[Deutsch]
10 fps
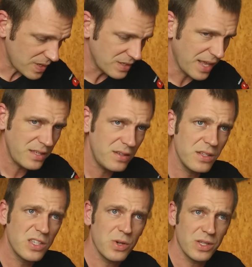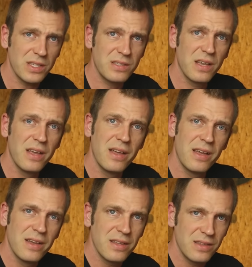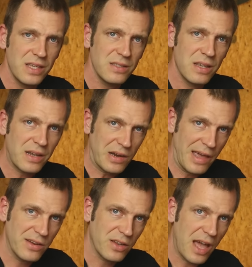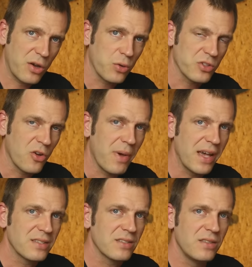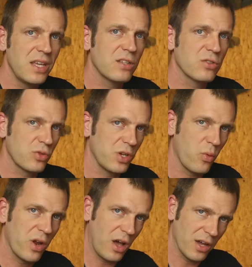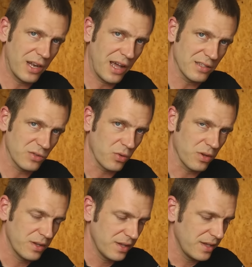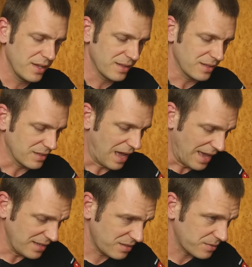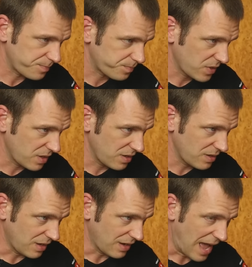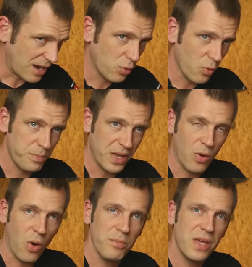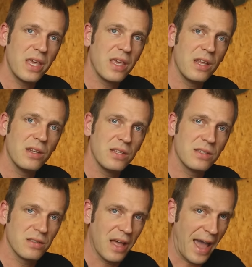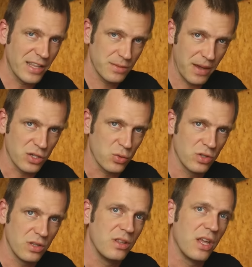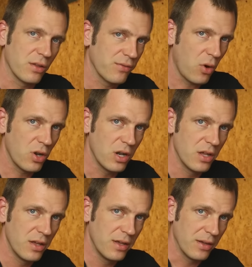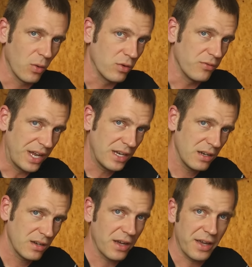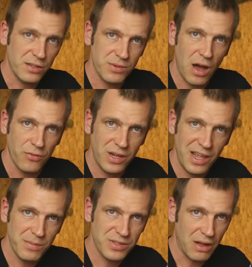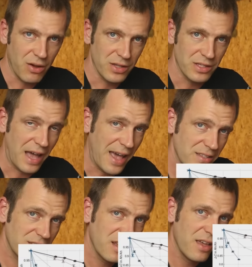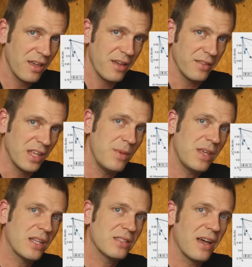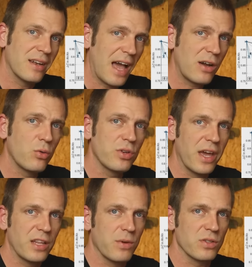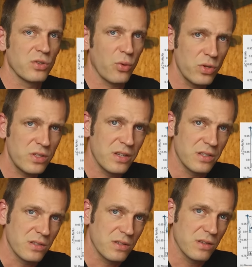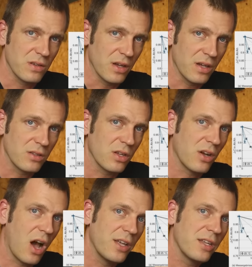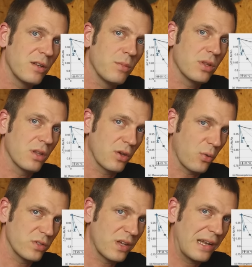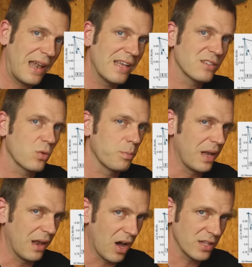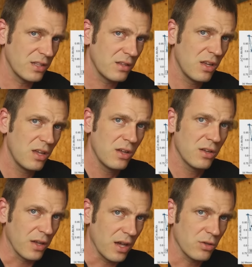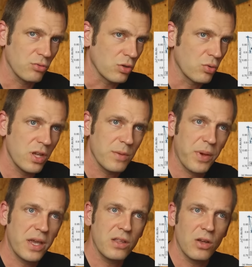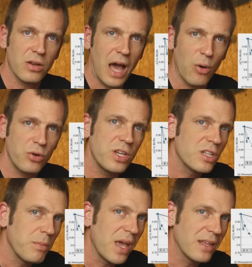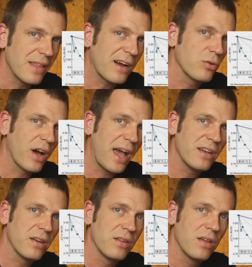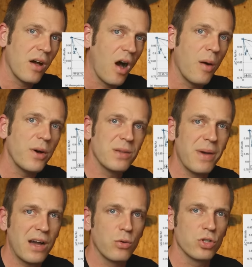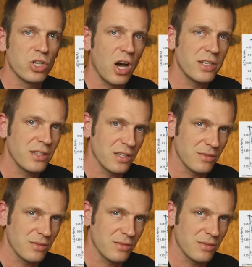Das nächste ist aber das, diese kleinen Akkus haben meistens nicht so die hohe Ladeleistung. Das heißt, den Akku bekomme ich in diesen ein, zwei Stunden nicht voll. Und wenn, dann geht es wieder auf die Lebensdauer. Das heißt, nehme ich jetzt einen Akku, der etwas größer ist, ja, dann kann ich den mit einer größeren Leistung beladen. Ja, natürlich bringe ich dann auch nicht mehr in den Akku rein, aber dem Akku schadet